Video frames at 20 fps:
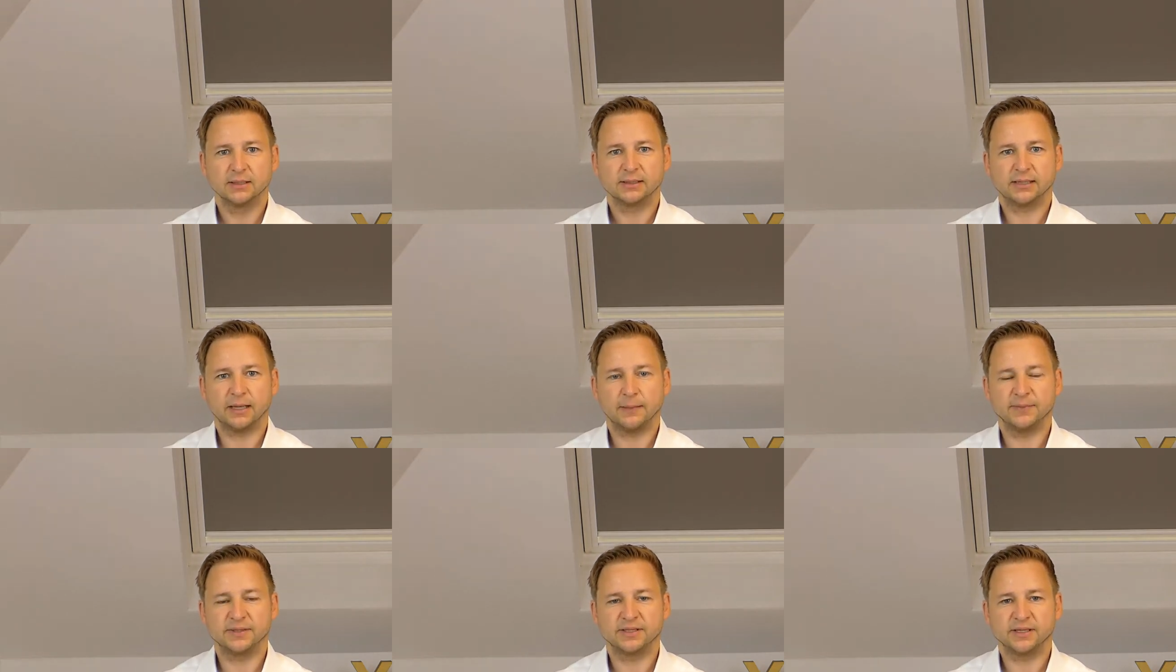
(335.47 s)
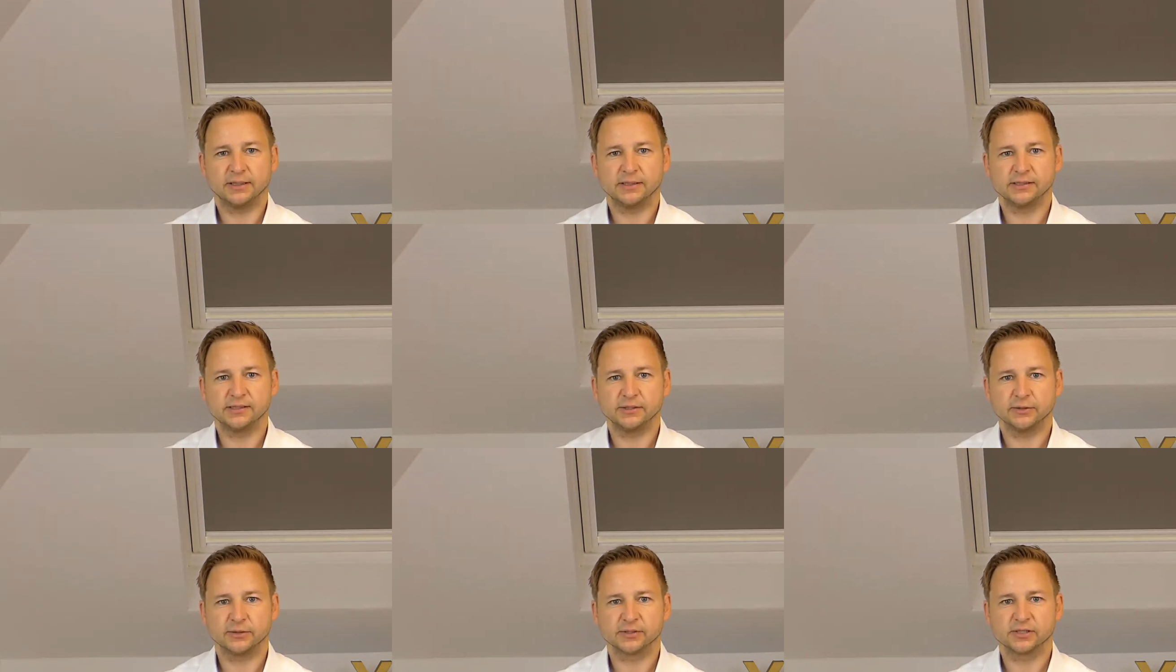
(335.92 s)

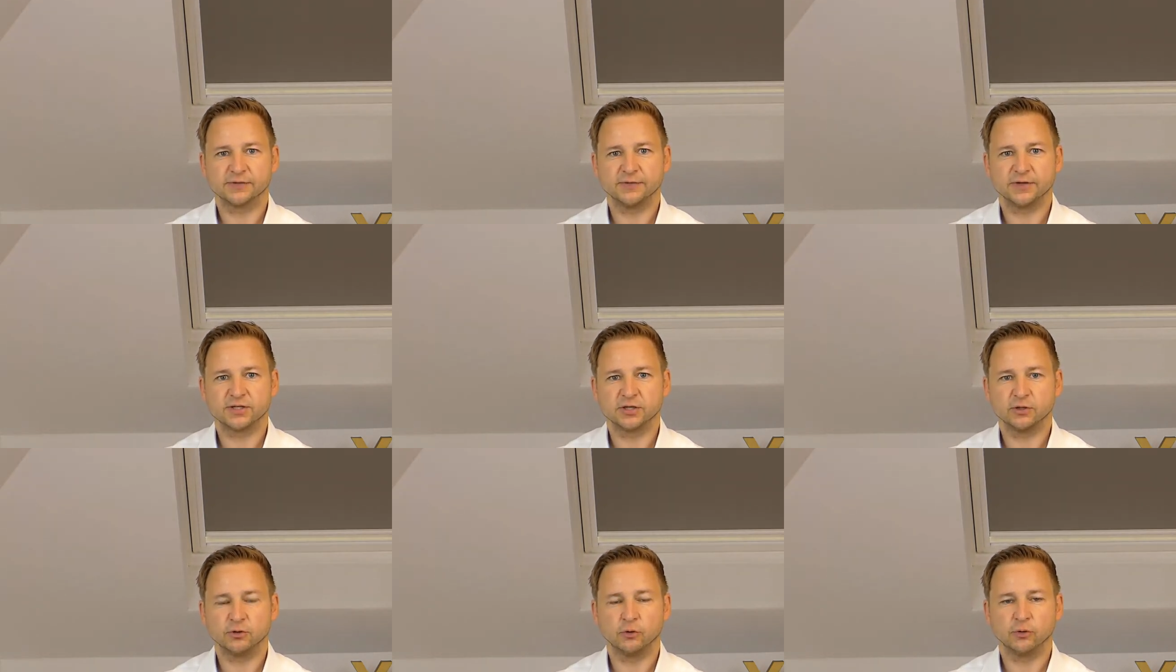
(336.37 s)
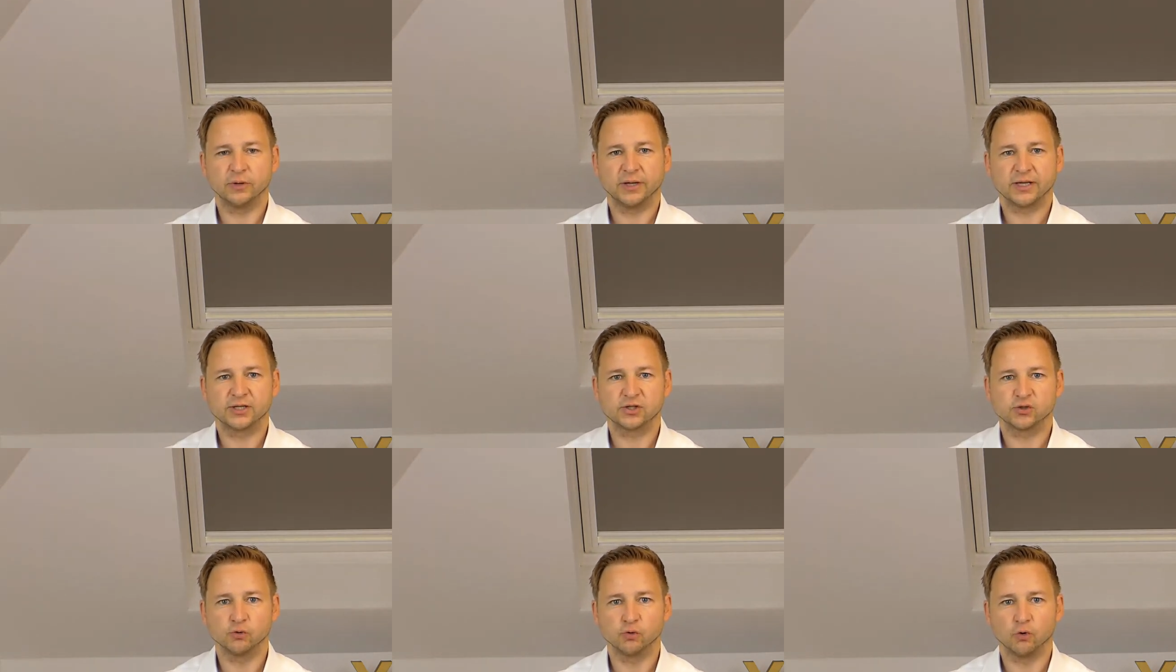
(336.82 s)
Kapitalisierungsgewicht und
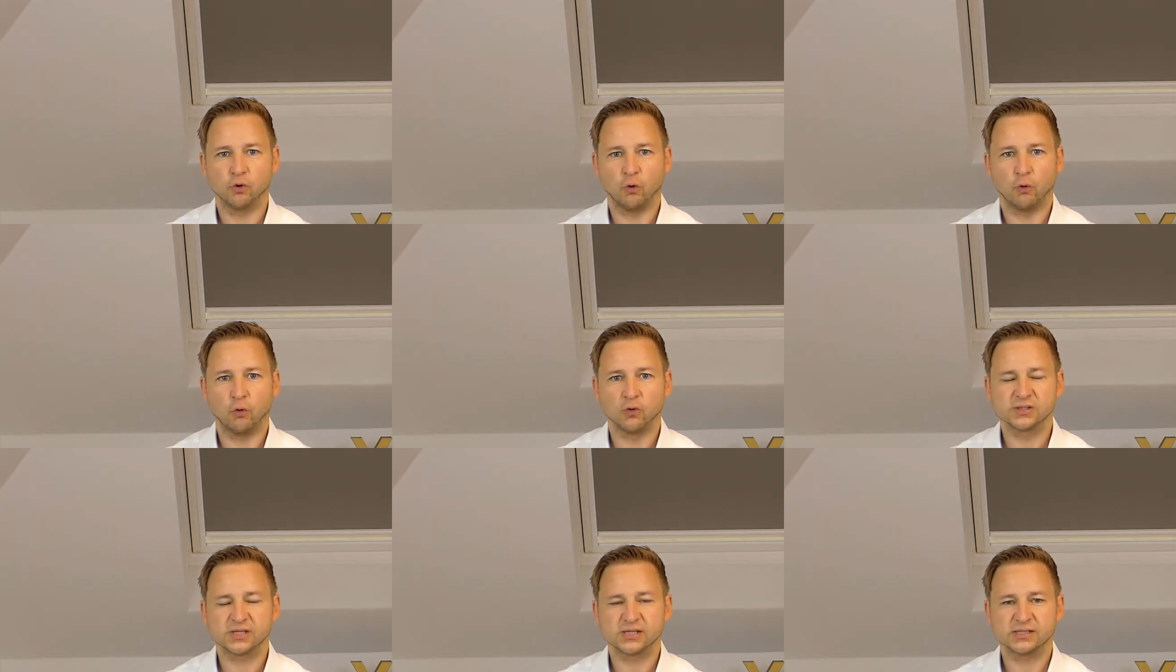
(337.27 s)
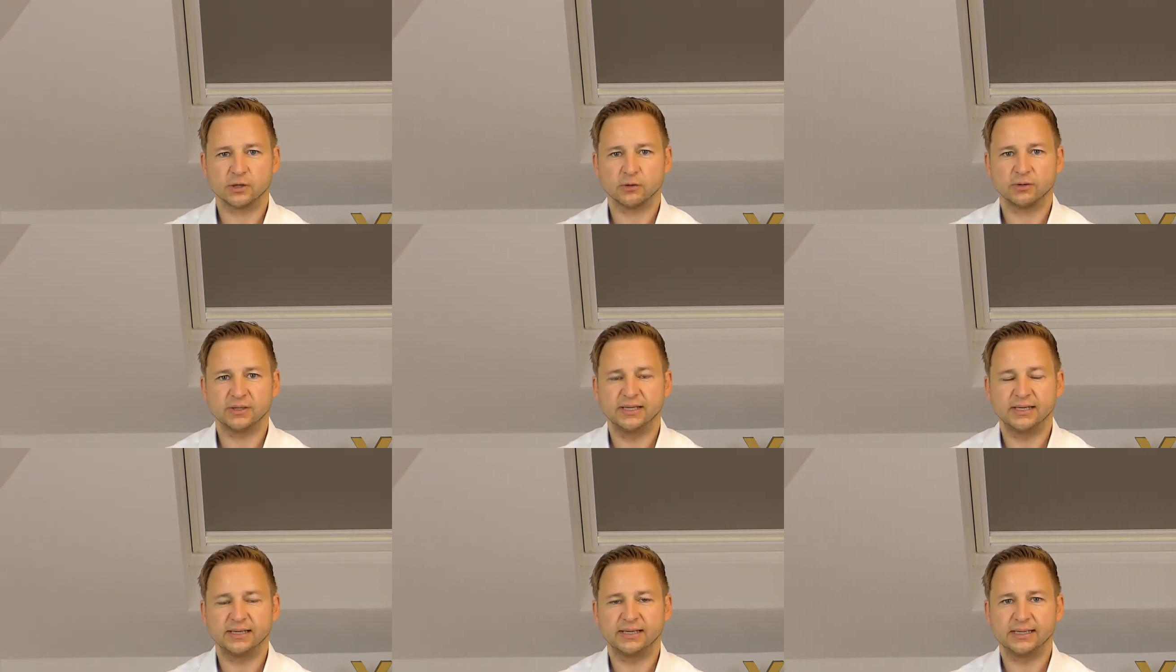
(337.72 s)
Logik zu groß ist.
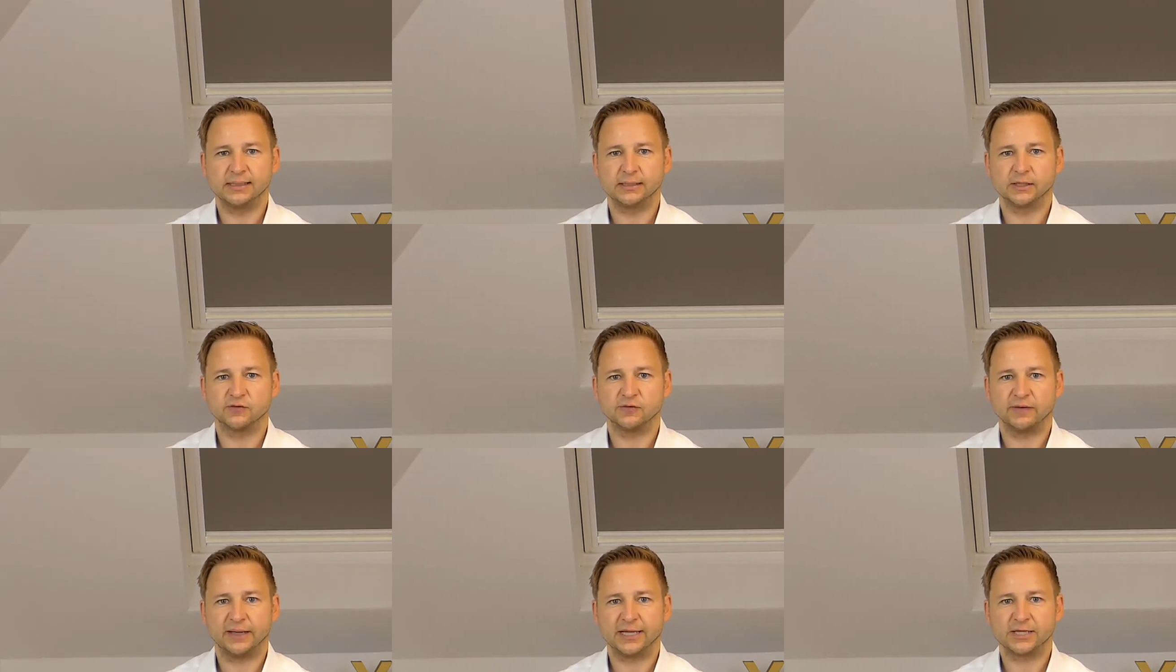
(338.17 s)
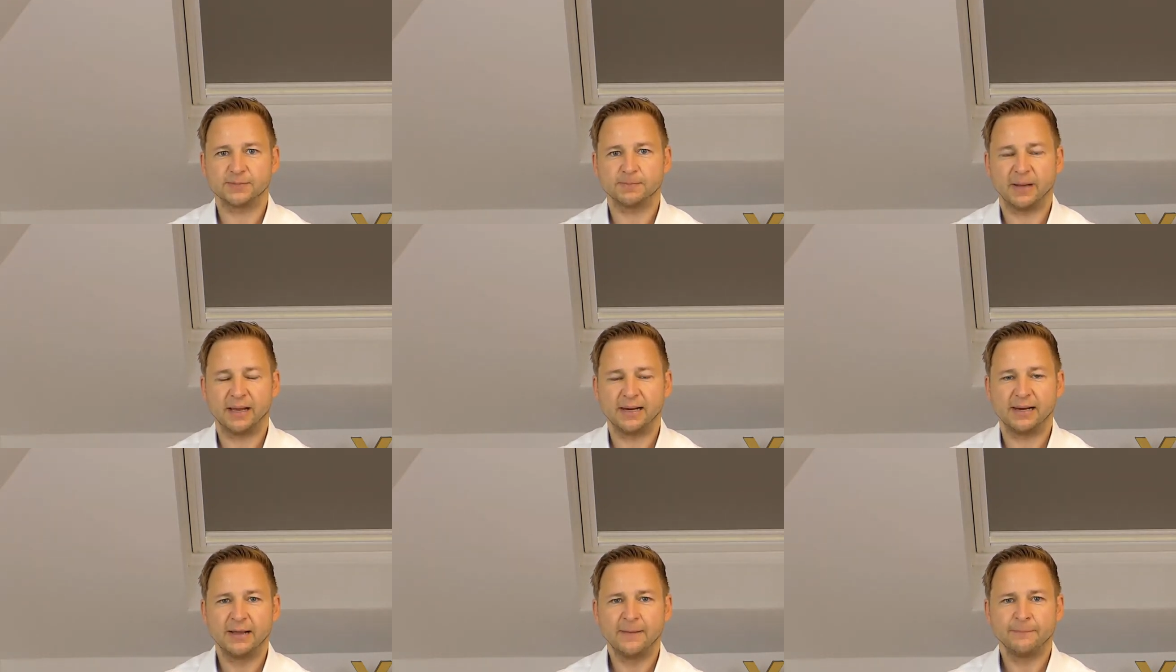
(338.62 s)
Auch hier gilt es vielleicht
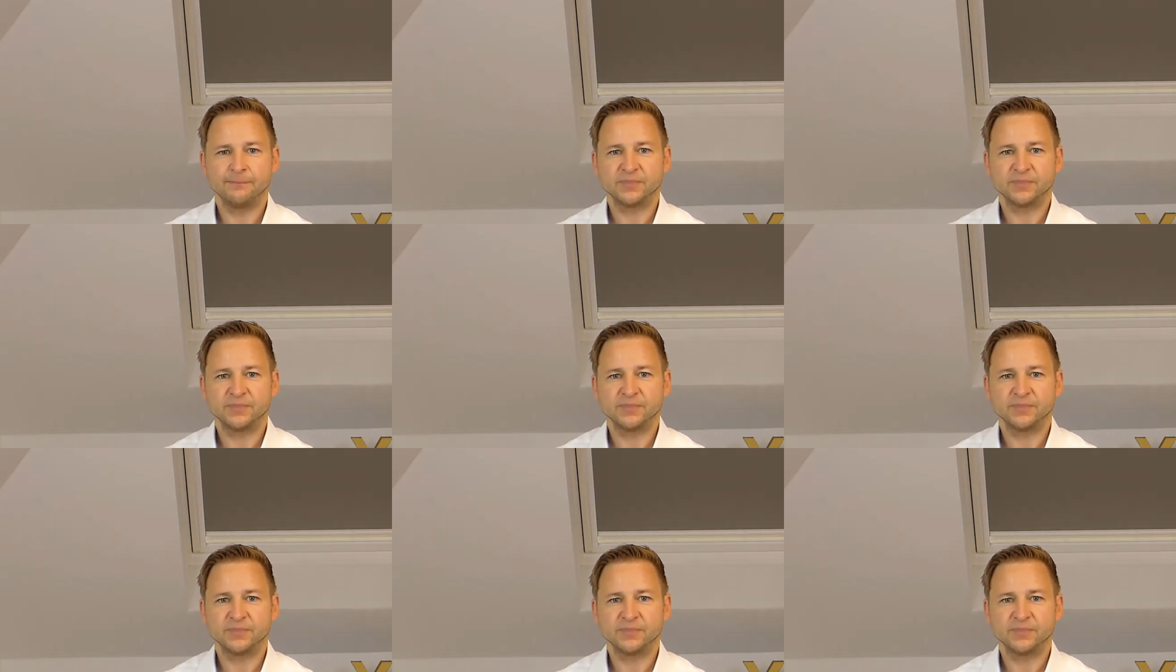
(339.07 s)
mal